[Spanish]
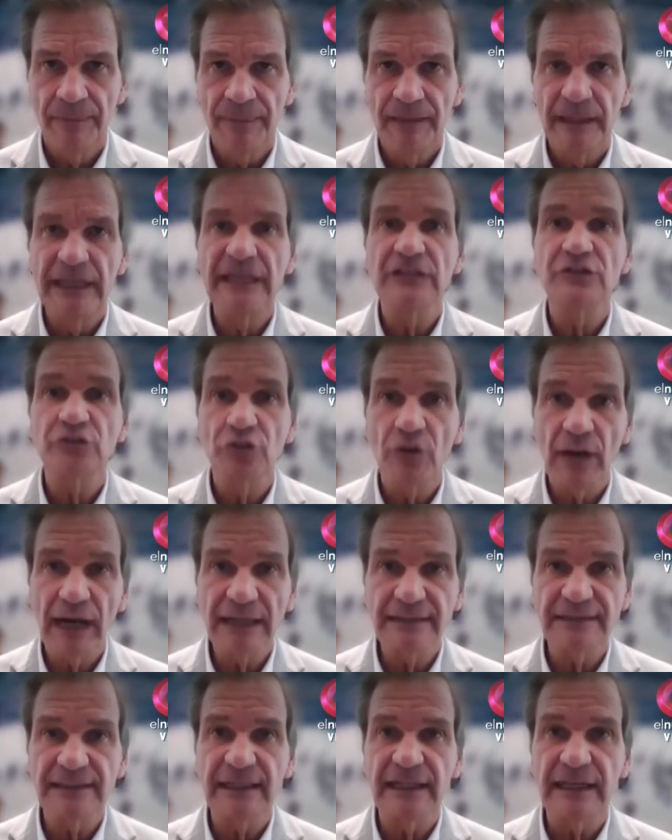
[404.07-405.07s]
Eso
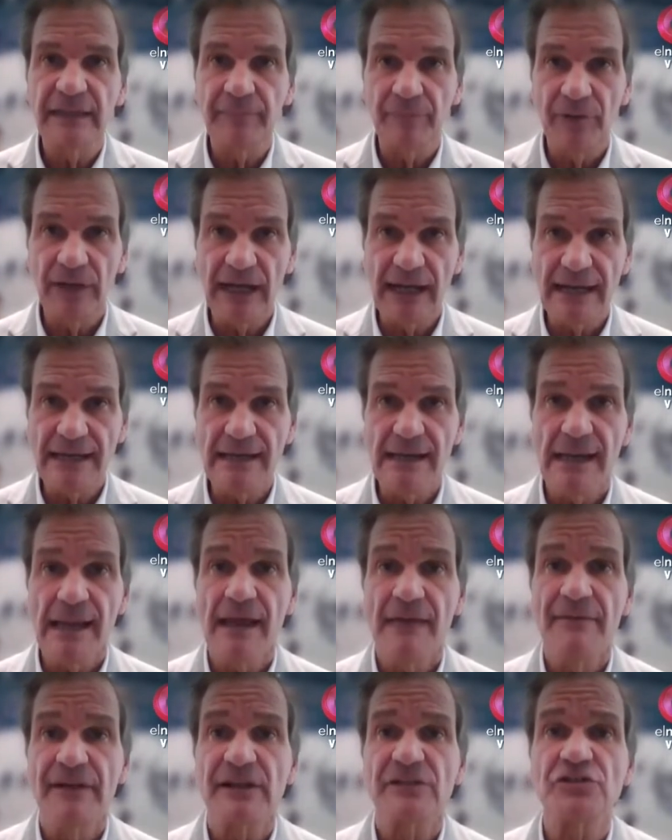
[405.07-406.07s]
hace que por ahí la
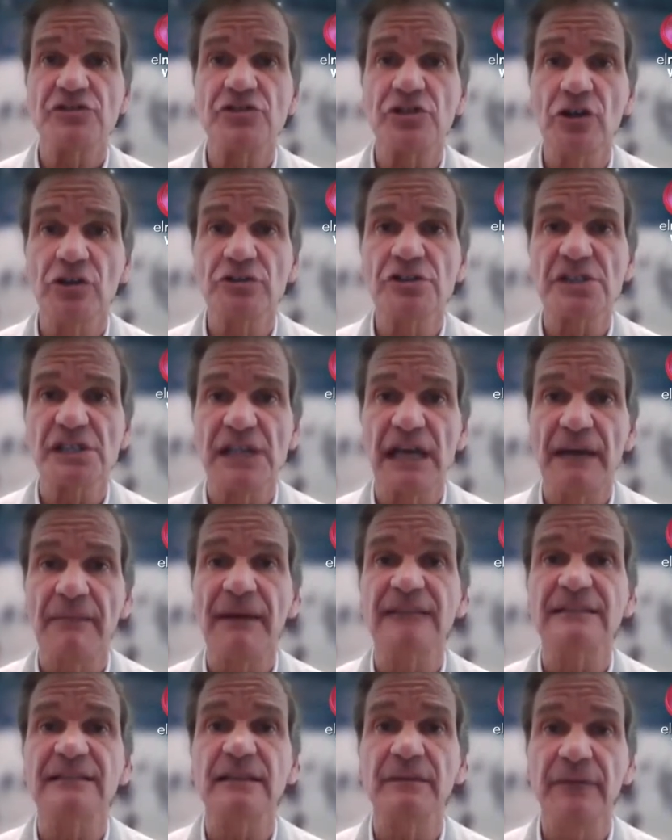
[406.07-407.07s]
versión sea
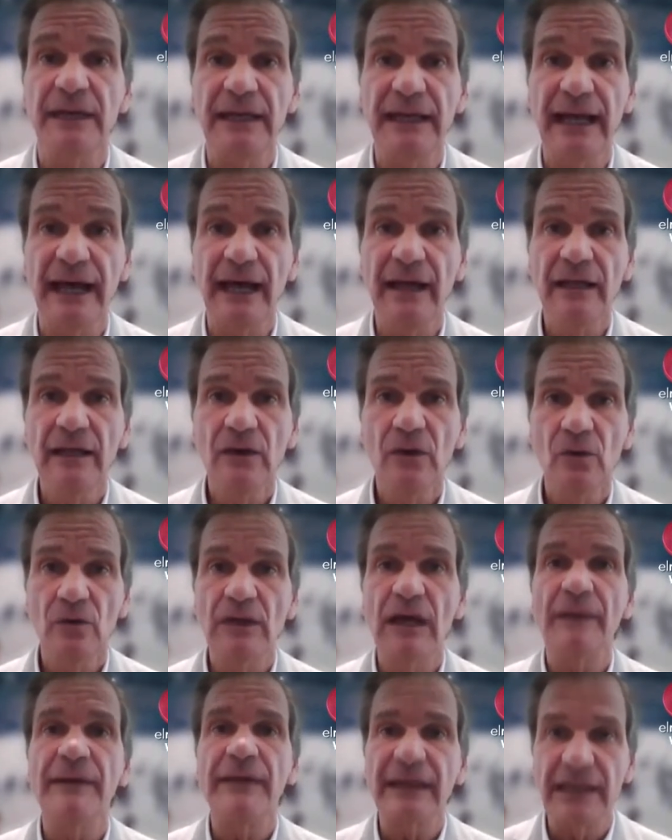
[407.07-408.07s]
más severa una
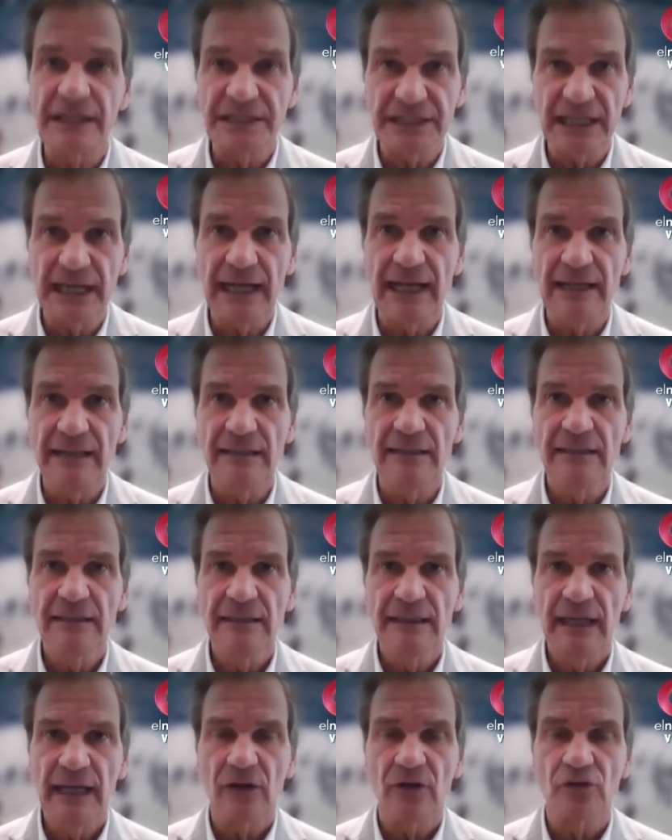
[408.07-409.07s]
vez que llegan
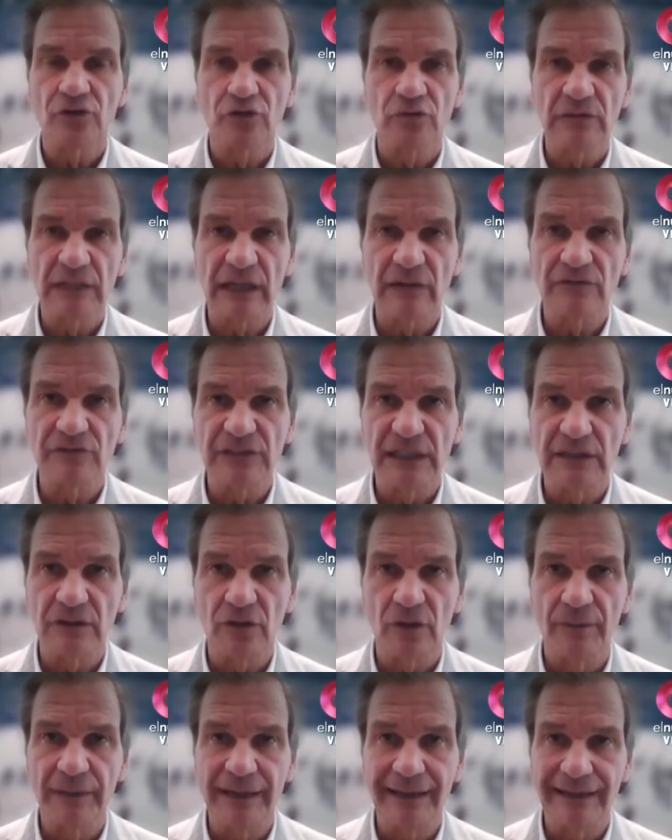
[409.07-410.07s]
a consultar un
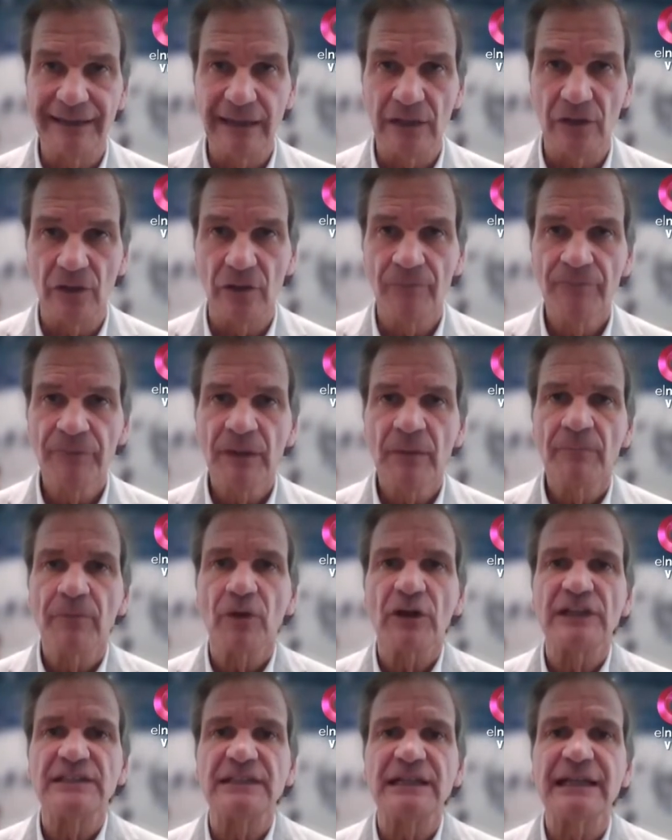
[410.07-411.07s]
centro médico,
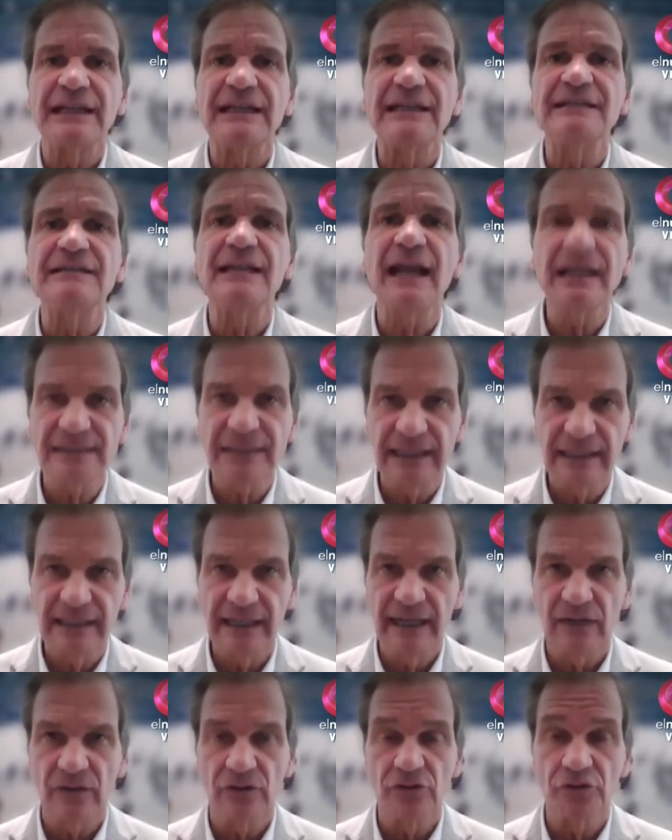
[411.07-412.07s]
porque se retrasan en
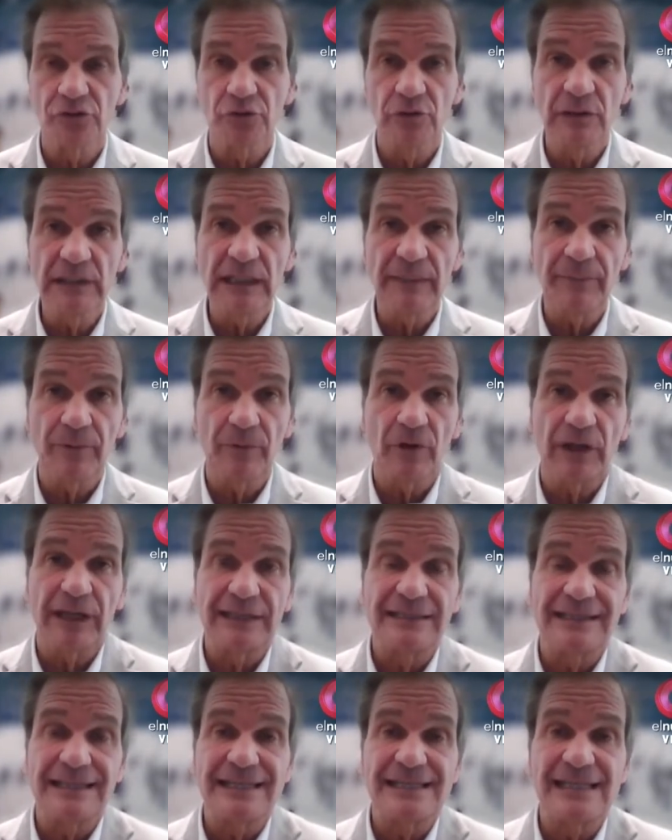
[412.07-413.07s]
la consulta, porque
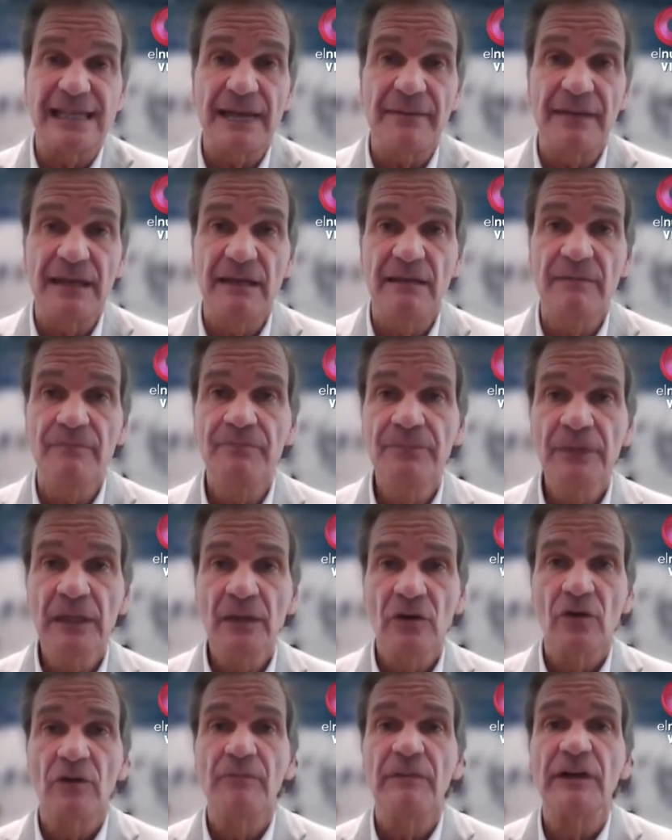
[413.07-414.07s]
se saben
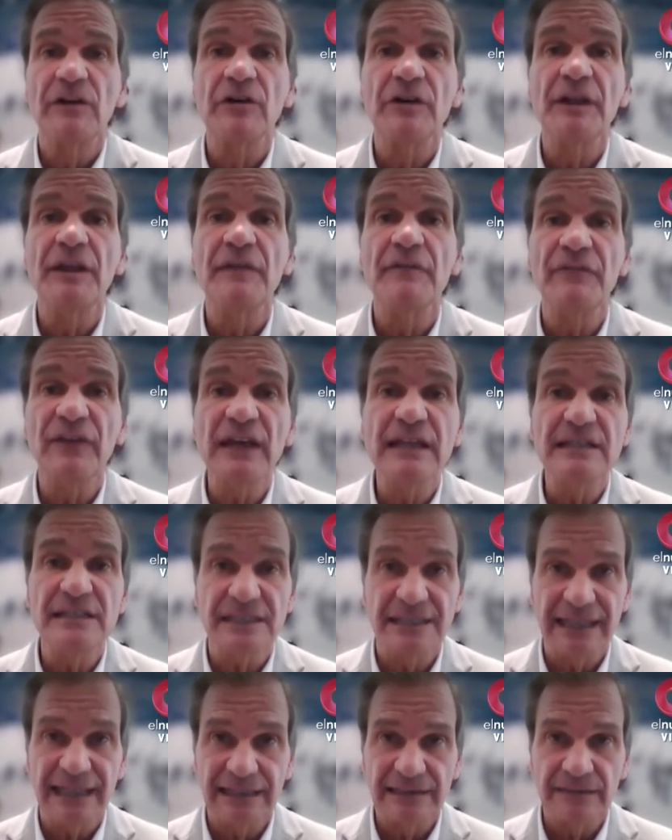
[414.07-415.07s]
con mejores
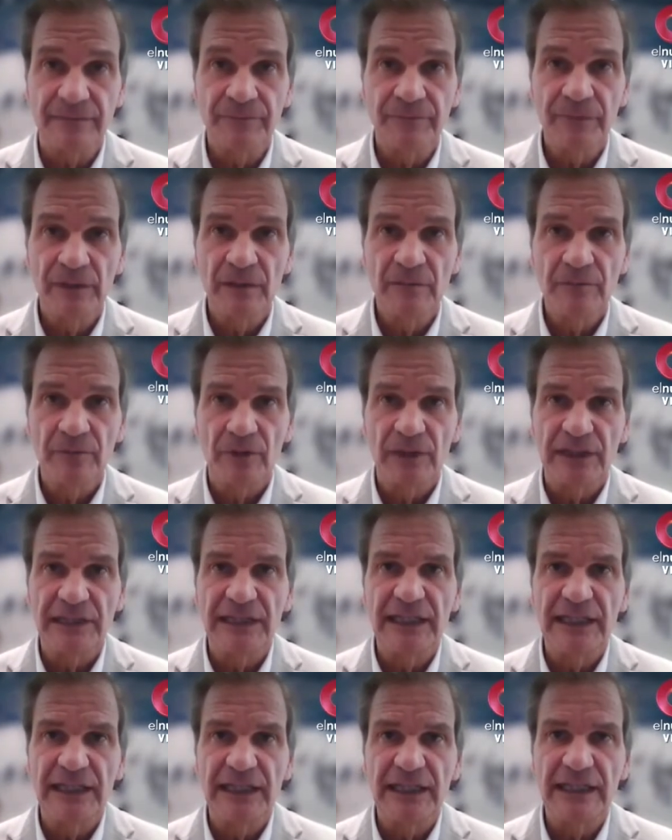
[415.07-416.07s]
defensas, porque
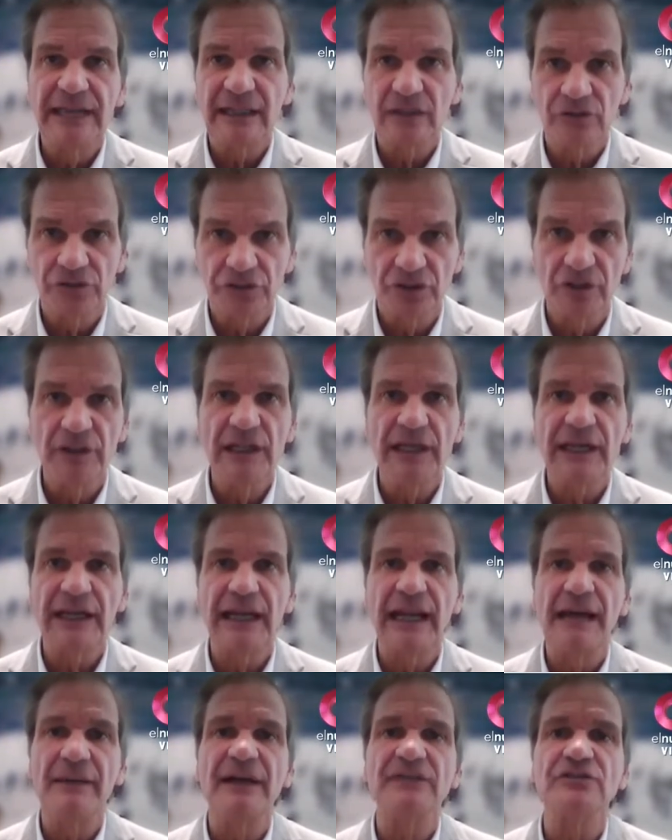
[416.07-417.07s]
tienen esta noción de que
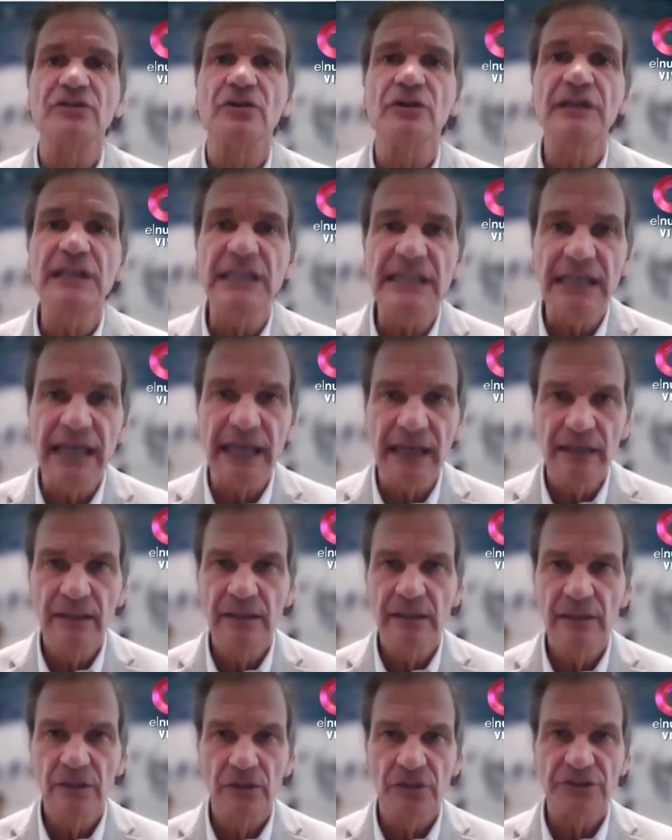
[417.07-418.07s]
la mayoría
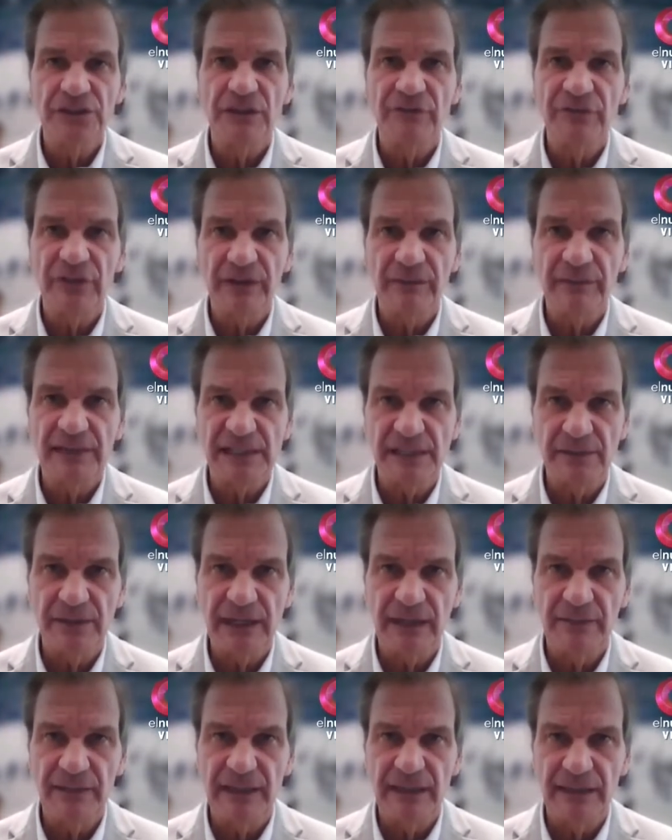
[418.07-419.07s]
no se enferma
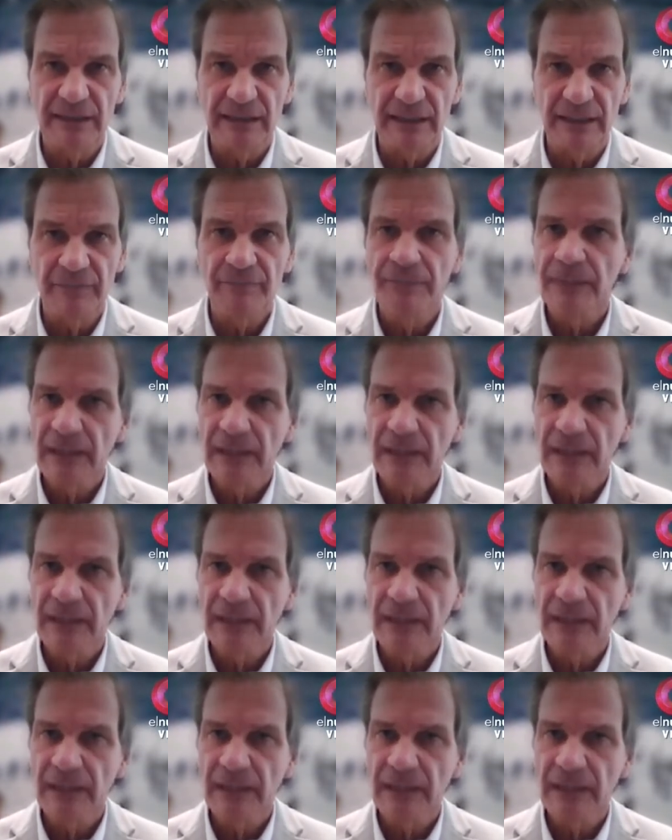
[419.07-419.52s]
severamente.